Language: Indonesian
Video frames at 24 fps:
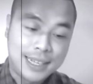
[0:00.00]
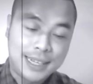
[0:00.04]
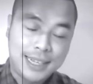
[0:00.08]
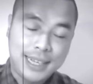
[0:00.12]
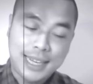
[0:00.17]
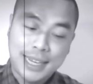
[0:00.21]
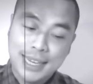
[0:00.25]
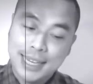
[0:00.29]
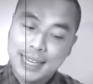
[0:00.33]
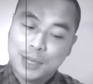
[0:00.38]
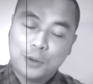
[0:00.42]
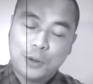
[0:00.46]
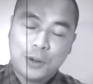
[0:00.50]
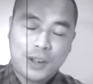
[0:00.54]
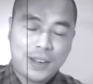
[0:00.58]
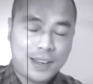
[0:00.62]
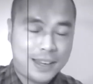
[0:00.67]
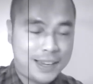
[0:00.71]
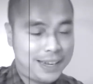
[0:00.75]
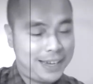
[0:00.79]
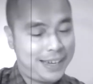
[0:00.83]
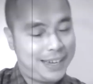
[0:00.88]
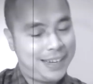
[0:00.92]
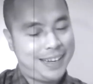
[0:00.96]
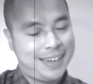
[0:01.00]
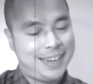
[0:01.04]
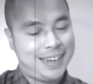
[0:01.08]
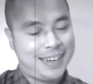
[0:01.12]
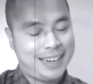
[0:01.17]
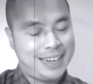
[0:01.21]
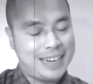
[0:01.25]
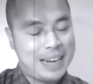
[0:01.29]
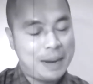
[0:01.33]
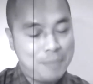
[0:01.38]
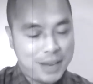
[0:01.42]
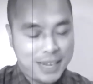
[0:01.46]
ini kok
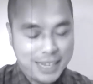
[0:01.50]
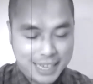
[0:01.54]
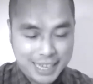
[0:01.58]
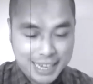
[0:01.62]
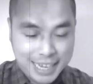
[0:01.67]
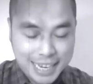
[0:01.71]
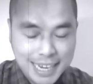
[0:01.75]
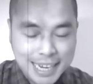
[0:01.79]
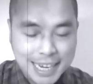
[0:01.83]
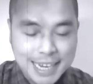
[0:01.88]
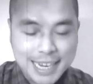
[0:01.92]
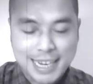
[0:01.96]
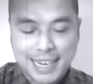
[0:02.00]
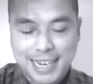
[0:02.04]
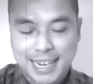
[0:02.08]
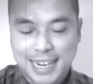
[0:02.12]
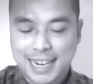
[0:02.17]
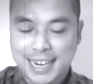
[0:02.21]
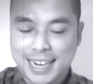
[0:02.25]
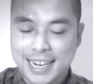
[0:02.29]
kenapa gini ya